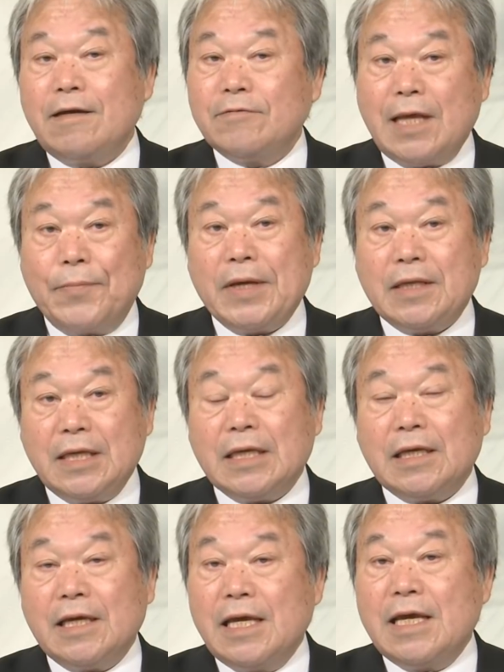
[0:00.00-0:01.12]
合うため
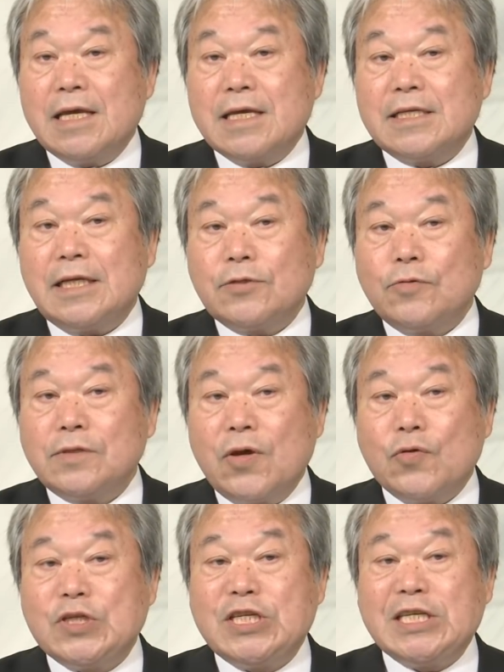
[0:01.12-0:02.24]
に北朝鮮を
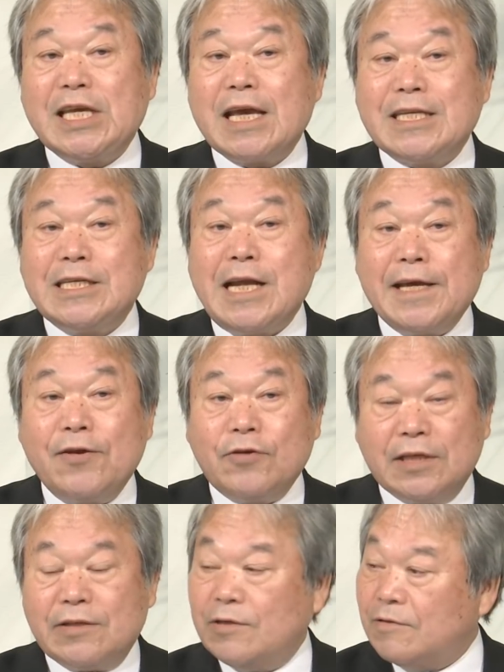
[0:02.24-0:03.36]
刺激しないよう
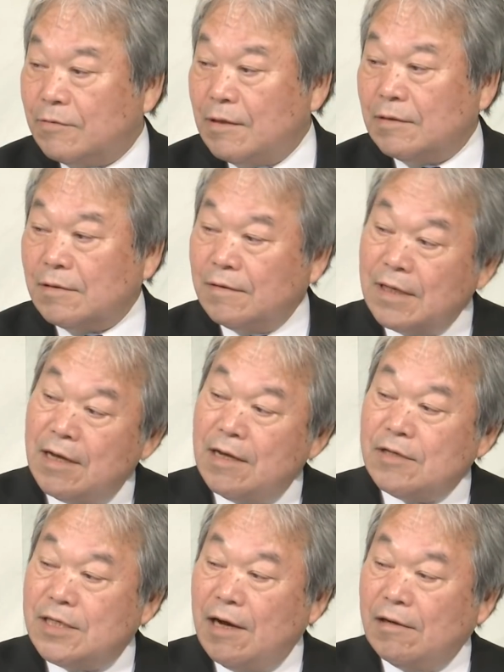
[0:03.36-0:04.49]
にということなんですが
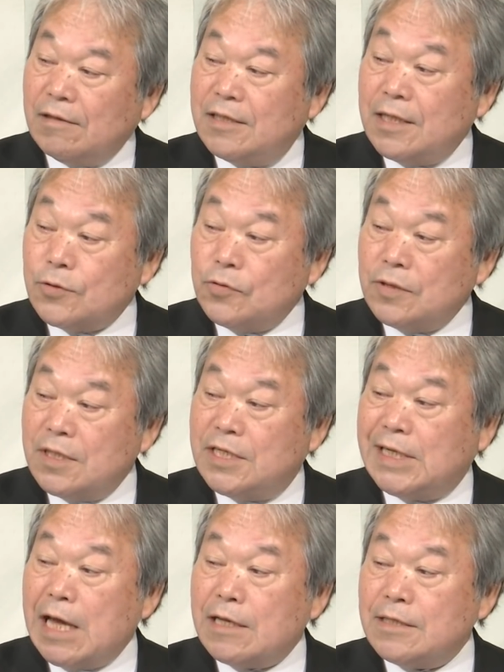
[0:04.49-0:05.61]
北朝鮮
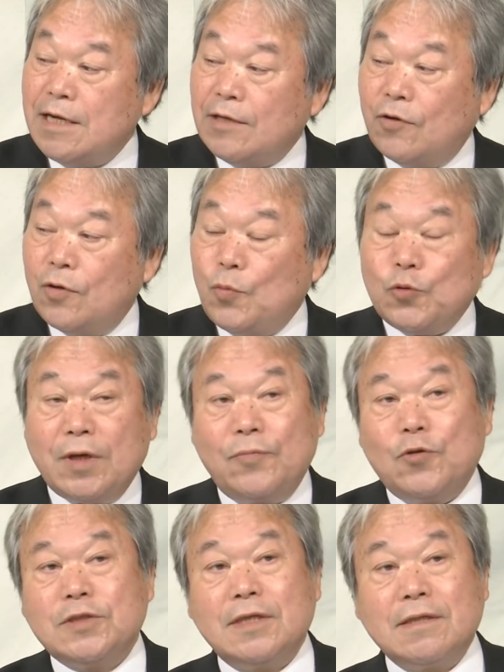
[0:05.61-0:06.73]
刺激しないでこの問題を
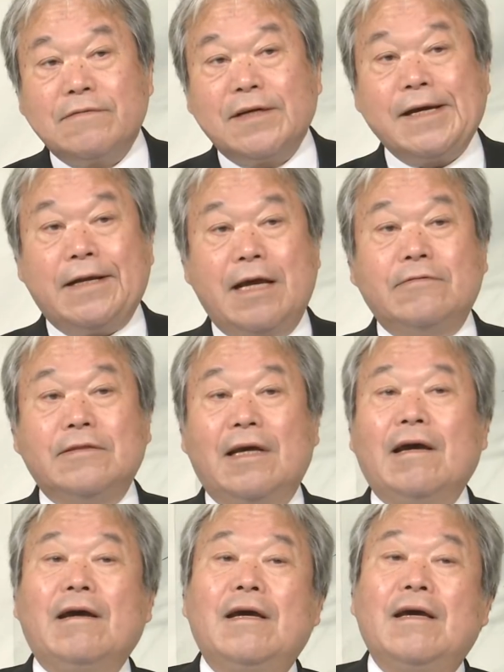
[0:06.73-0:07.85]
持ち出せるわけがないの
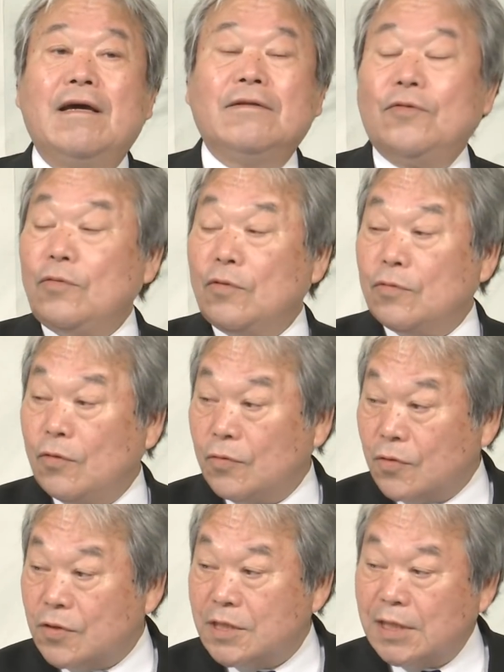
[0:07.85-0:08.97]
でどんどんどん
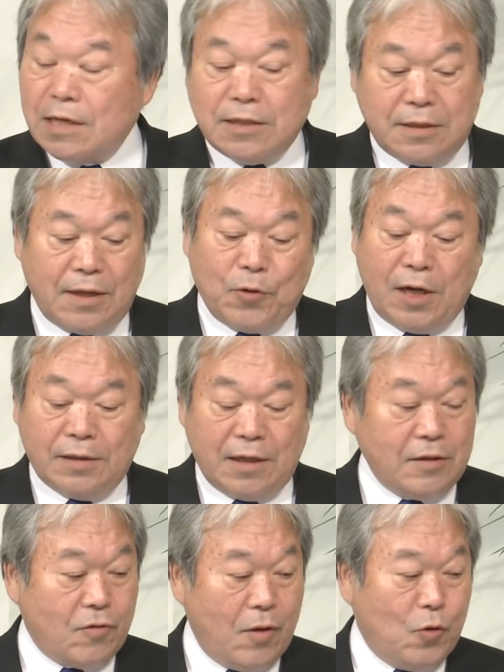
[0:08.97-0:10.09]
どん刺激してもらいた
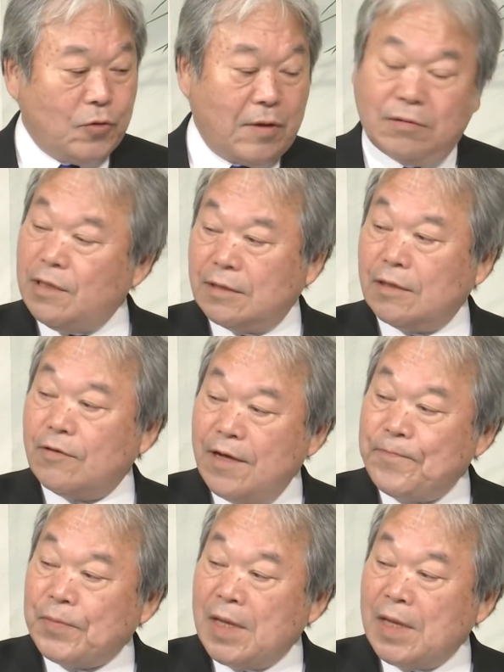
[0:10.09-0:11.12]
いとは思ってるんですけどね。